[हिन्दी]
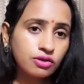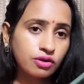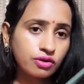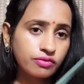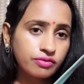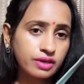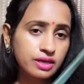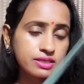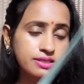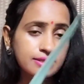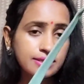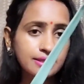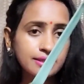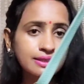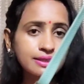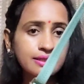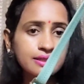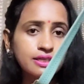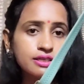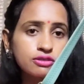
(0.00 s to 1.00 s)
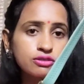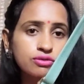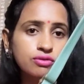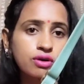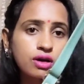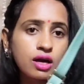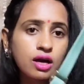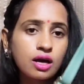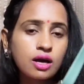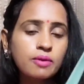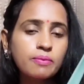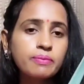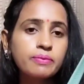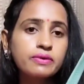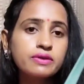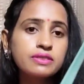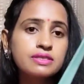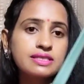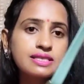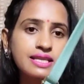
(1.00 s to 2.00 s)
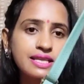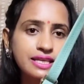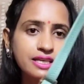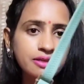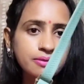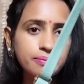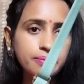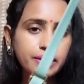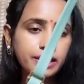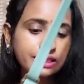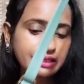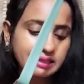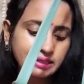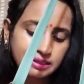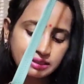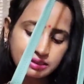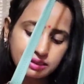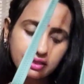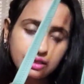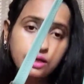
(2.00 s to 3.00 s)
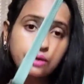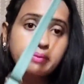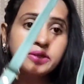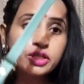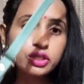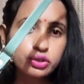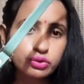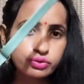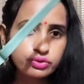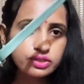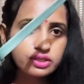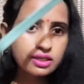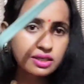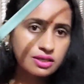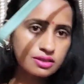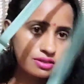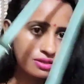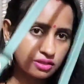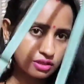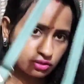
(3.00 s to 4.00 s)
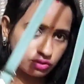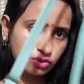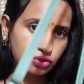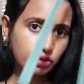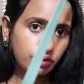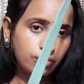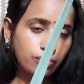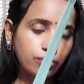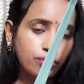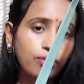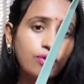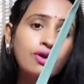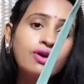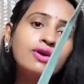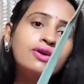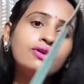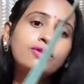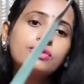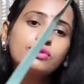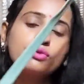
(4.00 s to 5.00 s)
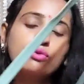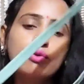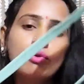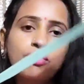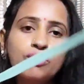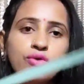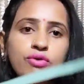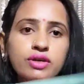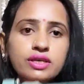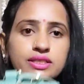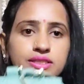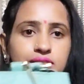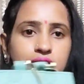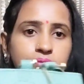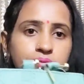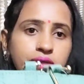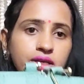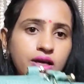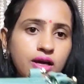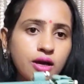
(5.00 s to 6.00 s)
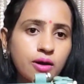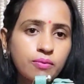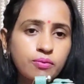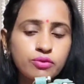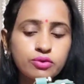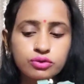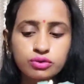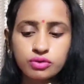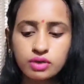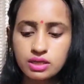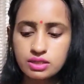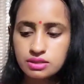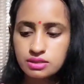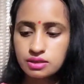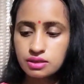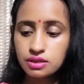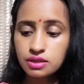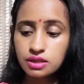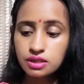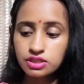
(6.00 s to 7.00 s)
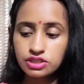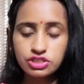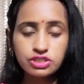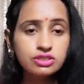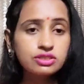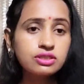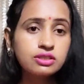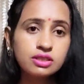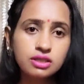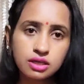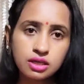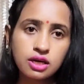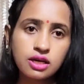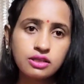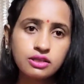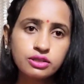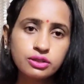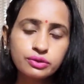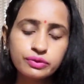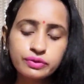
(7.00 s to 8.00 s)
और फ्रेंड्स ये देखिए इसको आप सिलिंग बैग की तरह भी यूज कर सकते हो तो इसे मैं आपको थोड़ा सा अच्छे से दिखाती